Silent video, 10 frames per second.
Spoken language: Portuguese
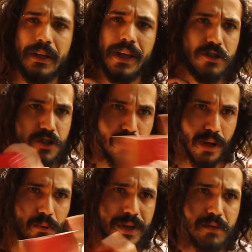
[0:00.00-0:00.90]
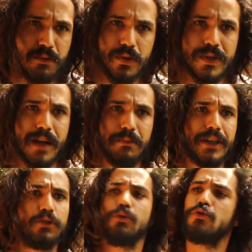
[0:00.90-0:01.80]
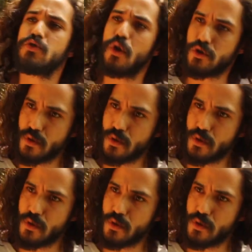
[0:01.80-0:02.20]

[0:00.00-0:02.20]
e ele diz uma coisa muito sábia, que todos nós